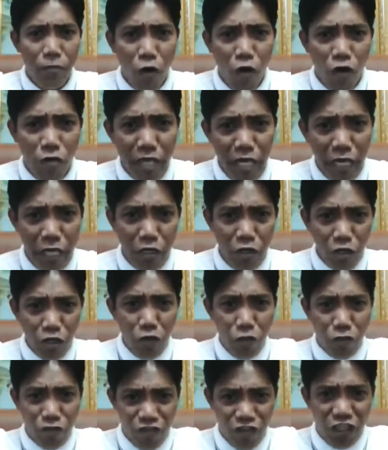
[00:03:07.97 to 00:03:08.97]
4
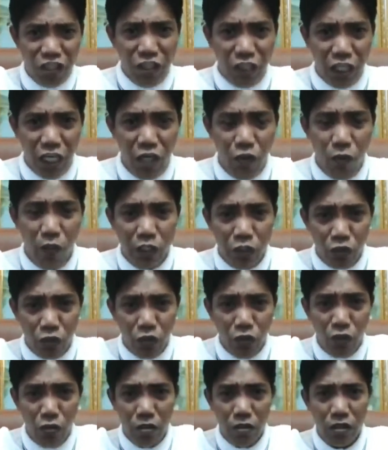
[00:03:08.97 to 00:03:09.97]
million yung first 3
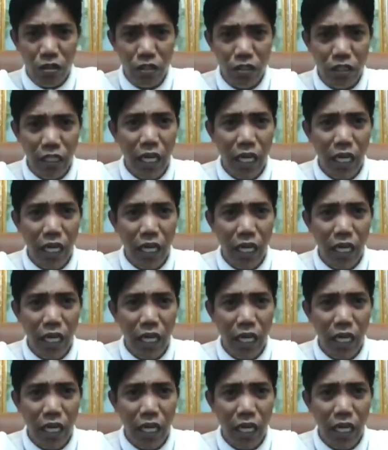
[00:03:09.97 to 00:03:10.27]
weeks ko